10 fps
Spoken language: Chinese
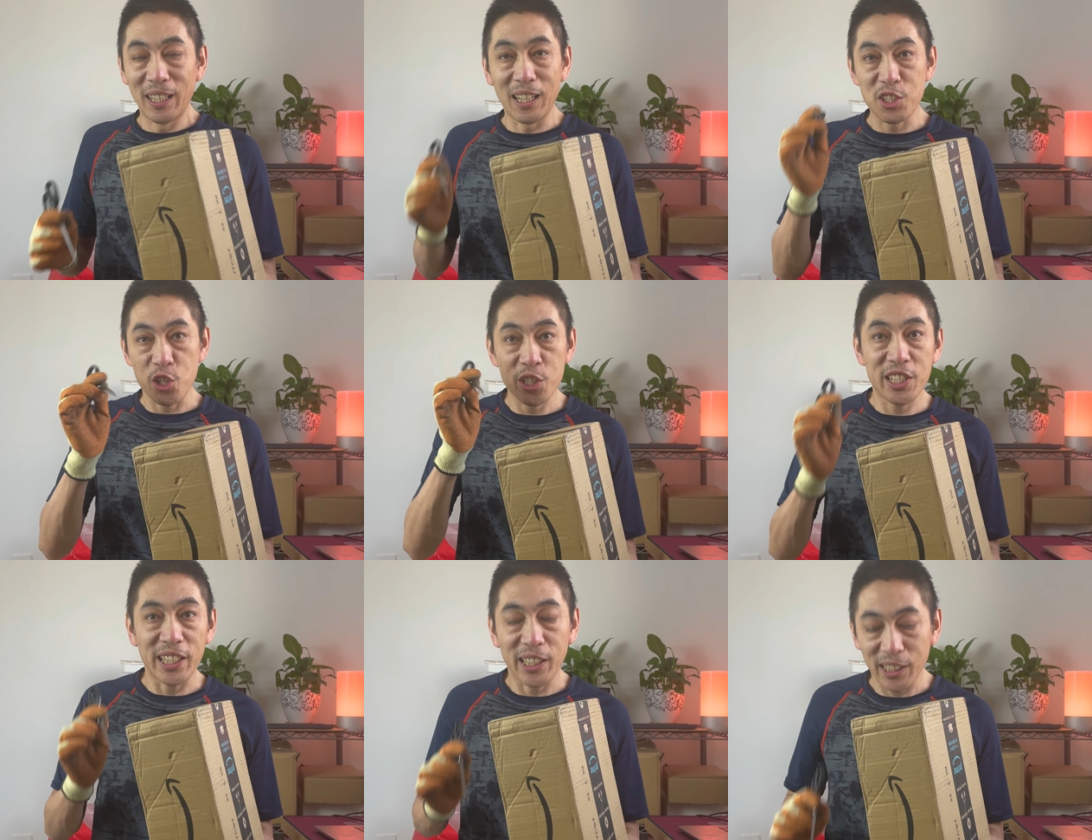啊，只是
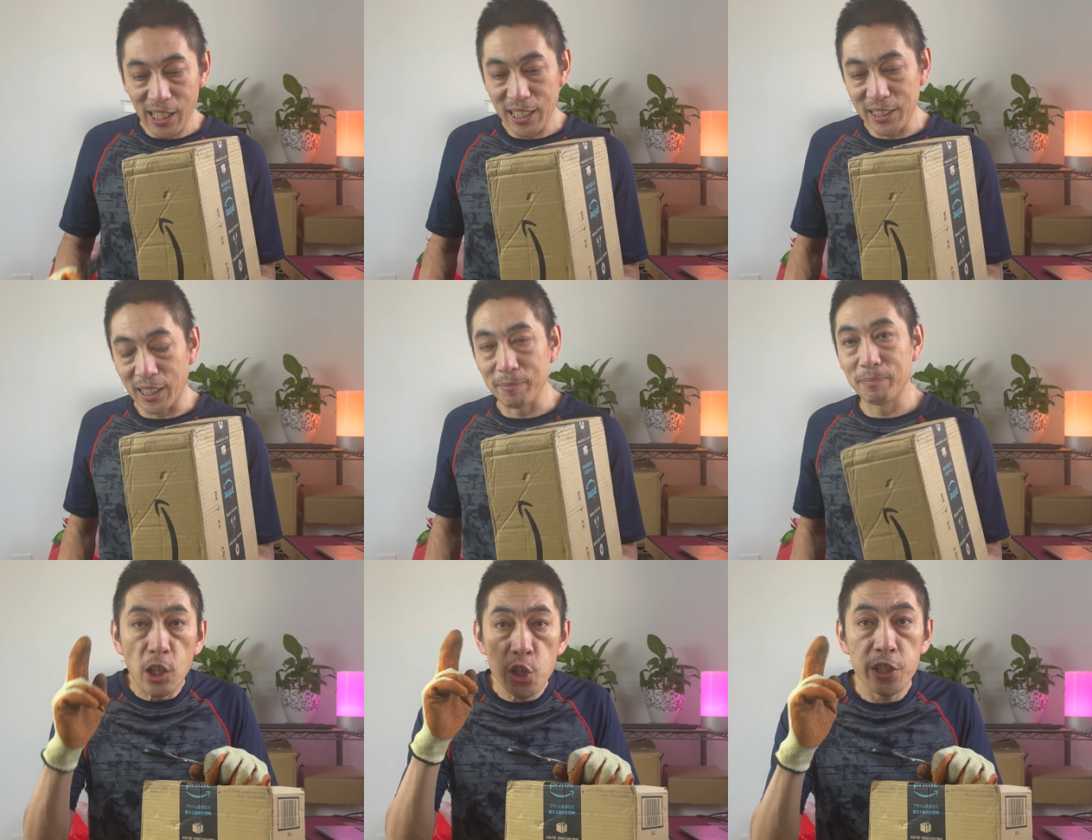简单的看一下。
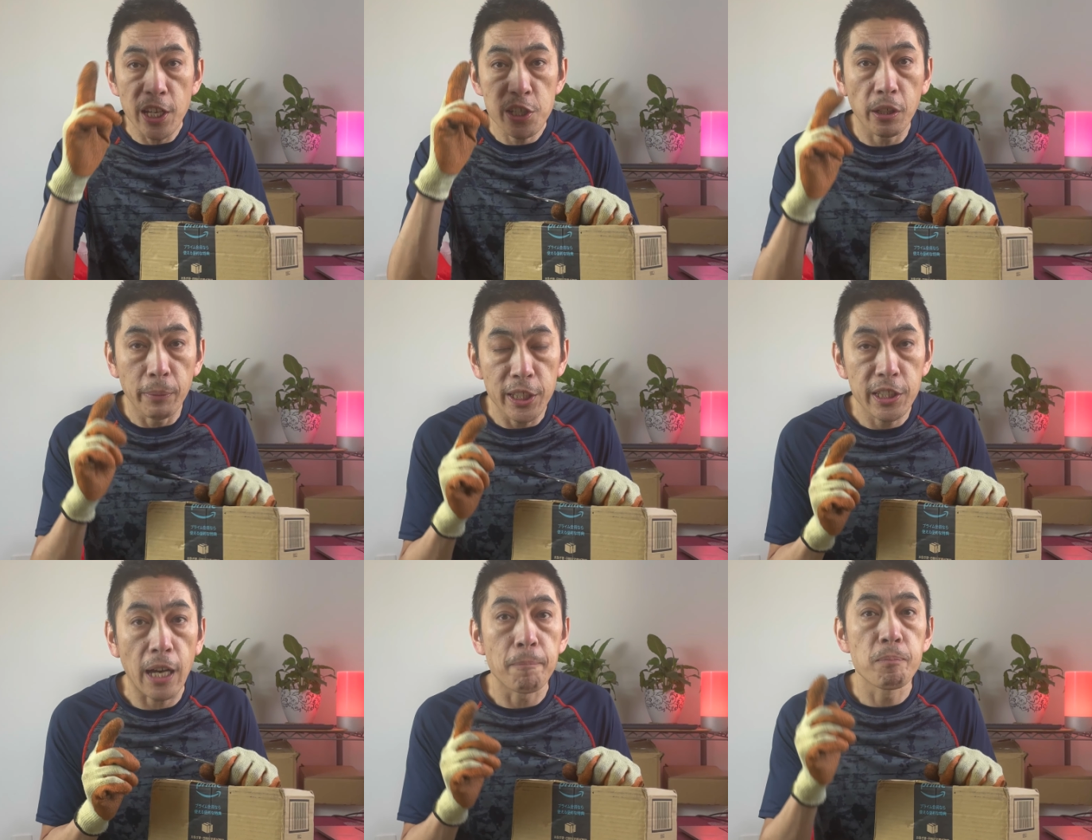事先声明一
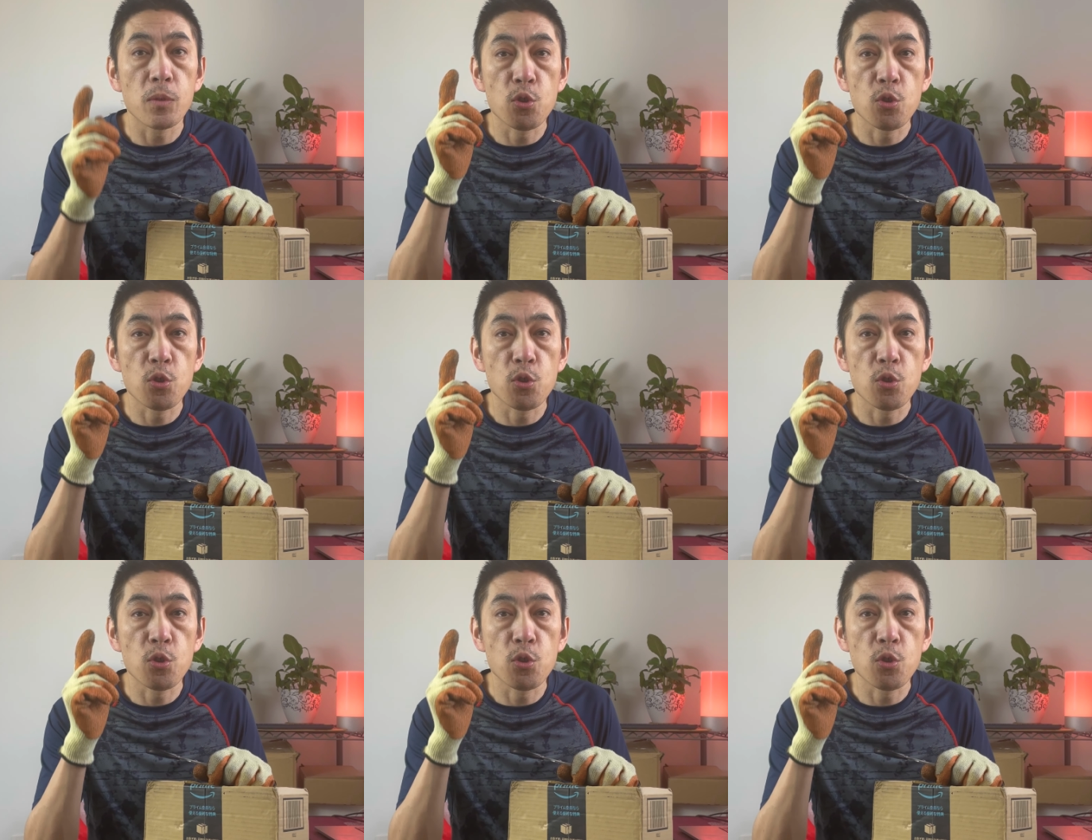下，